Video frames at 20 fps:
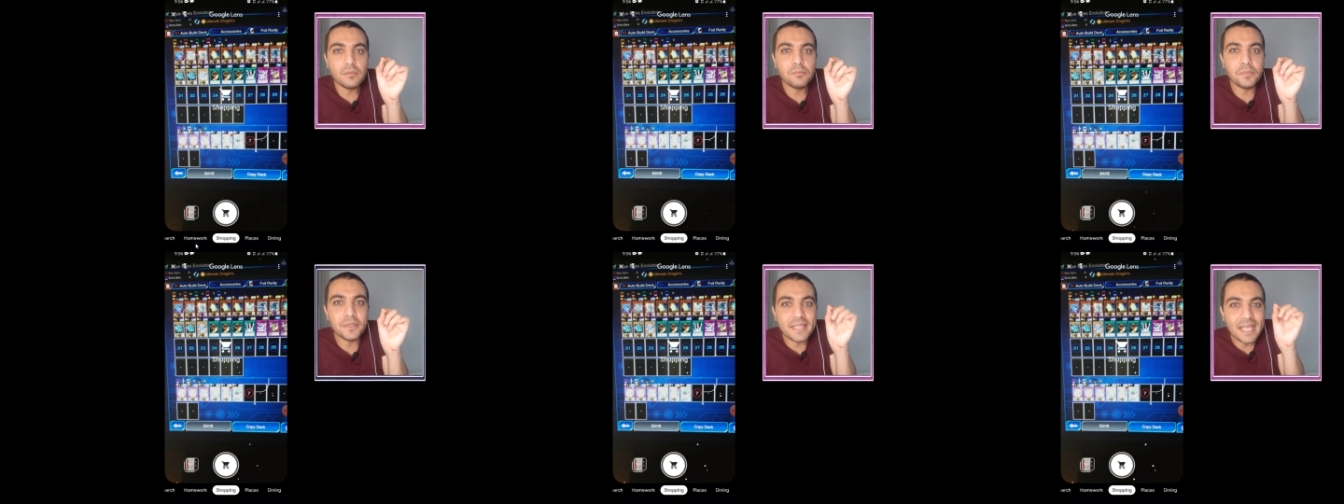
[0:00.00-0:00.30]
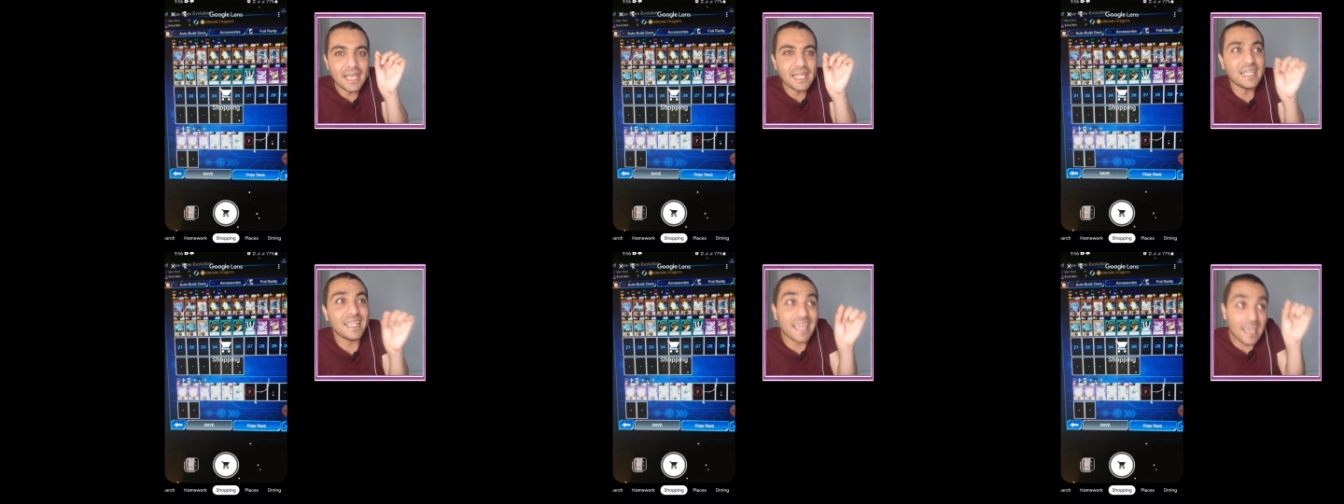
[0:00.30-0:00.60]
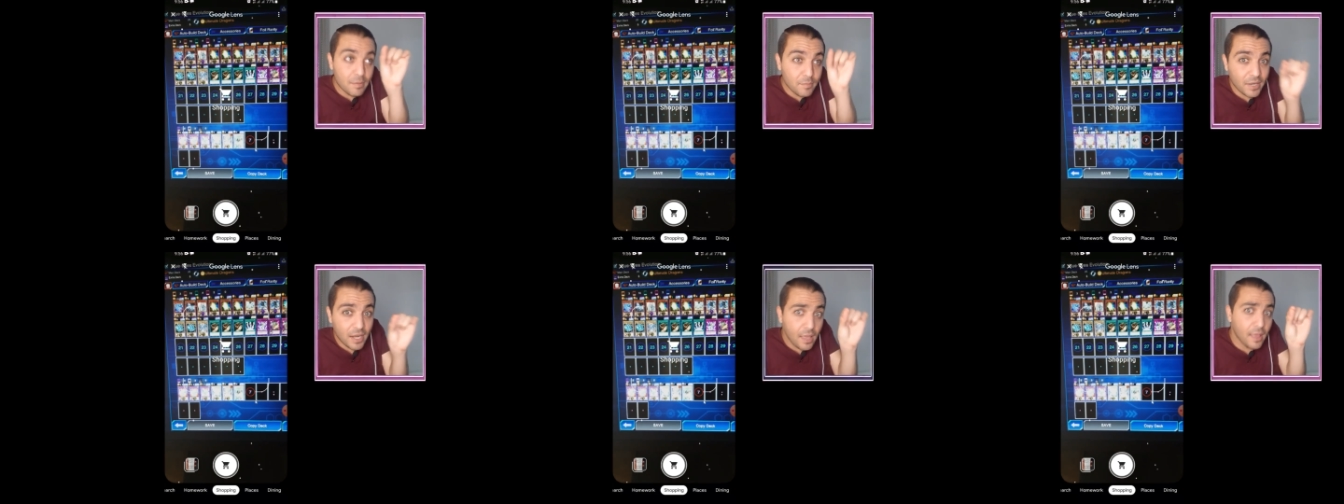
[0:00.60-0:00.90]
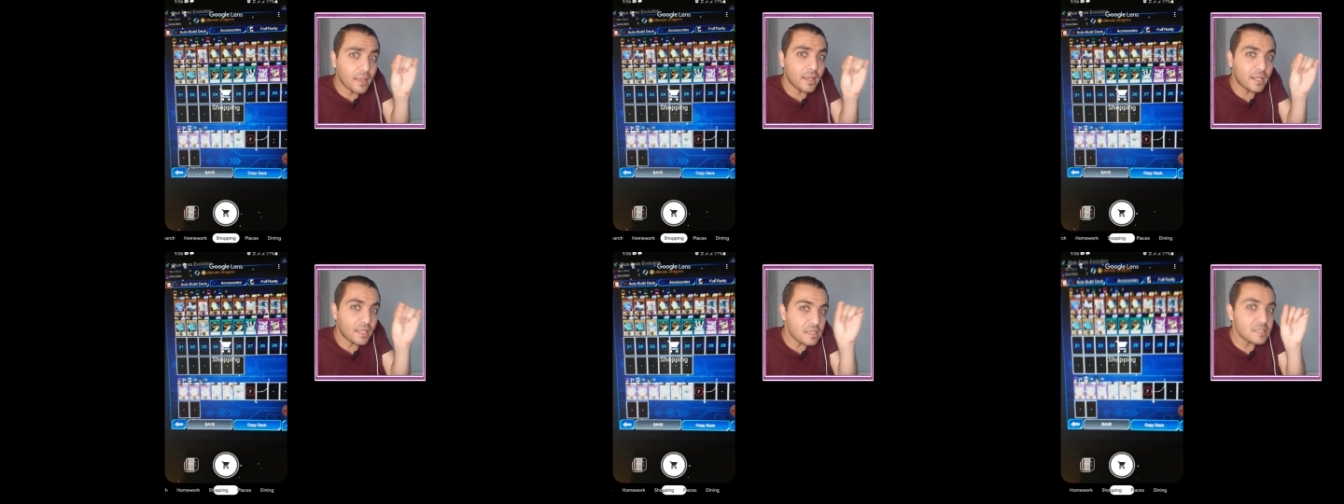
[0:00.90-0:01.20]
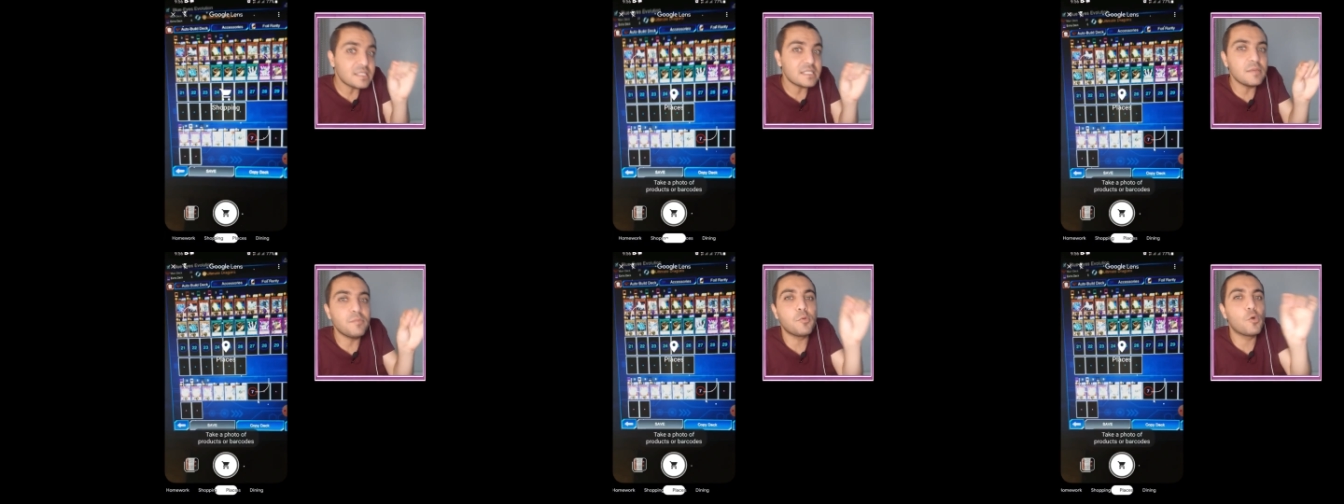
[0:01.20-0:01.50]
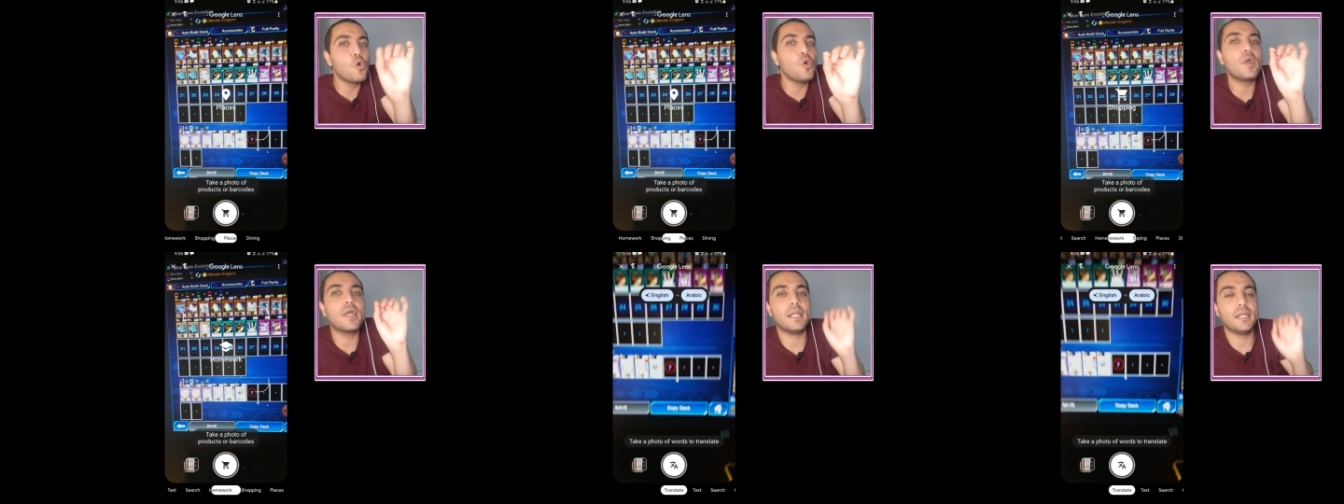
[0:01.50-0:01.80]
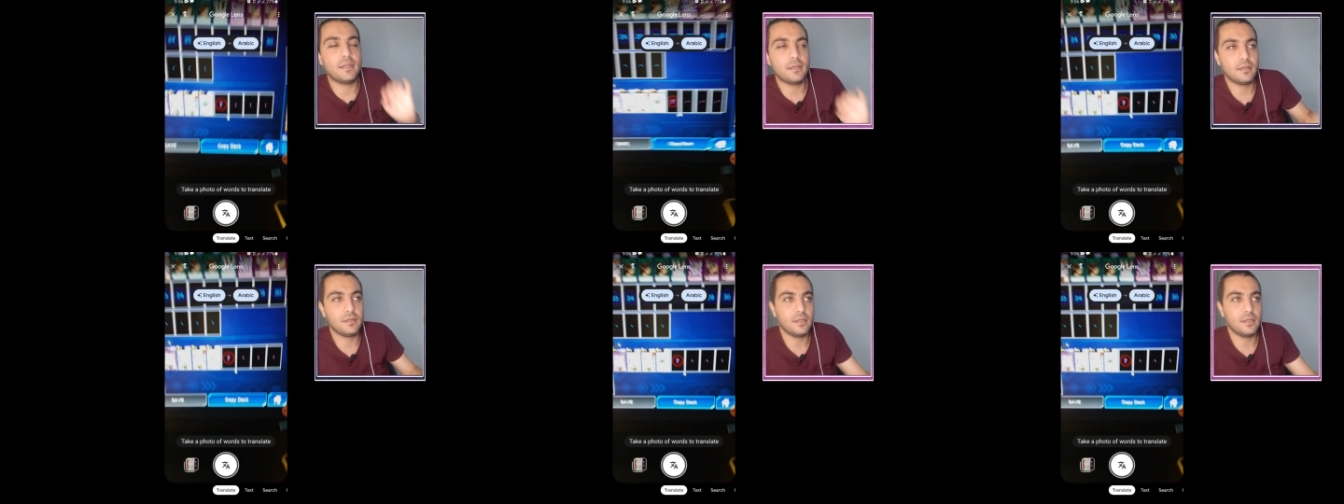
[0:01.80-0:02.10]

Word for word: بتاع الكاميرا الخاص بجوجل